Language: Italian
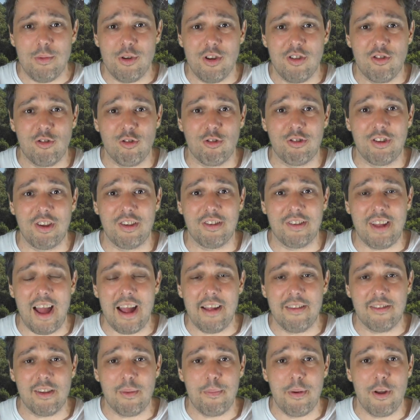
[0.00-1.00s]
di
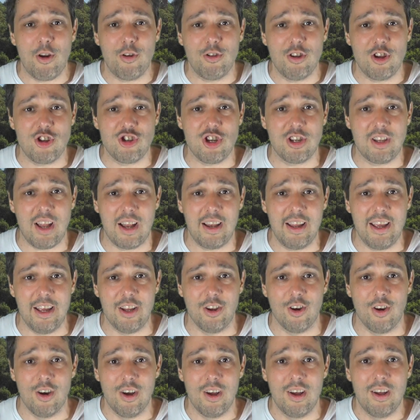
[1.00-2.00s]
sussistenza per ogni
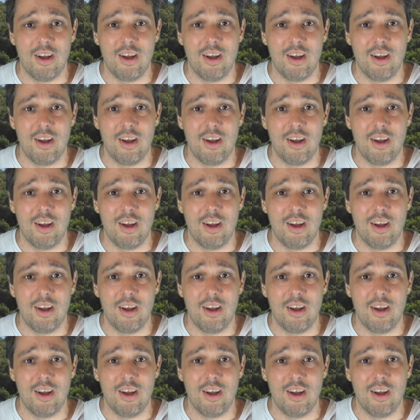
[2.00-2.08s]
cittadino.